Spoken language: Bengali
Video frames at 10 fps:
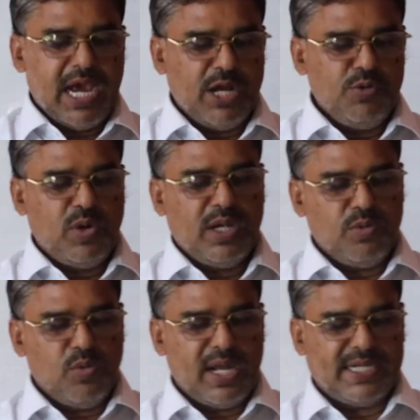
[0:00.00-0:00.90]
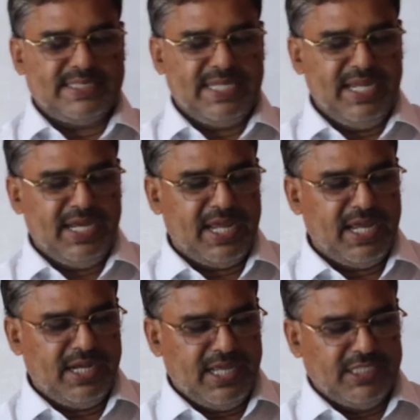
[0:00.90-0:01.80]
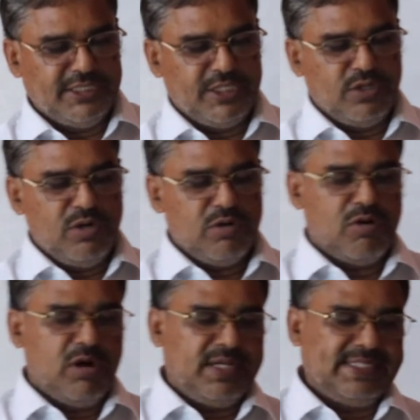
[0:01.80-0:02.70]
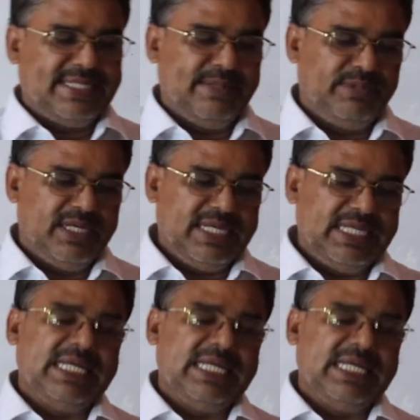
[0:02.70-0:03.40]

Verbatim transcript: আনোয়ার ওয়ার্কস ইন অ্যান এনজিও কল্ড সেভ দ্য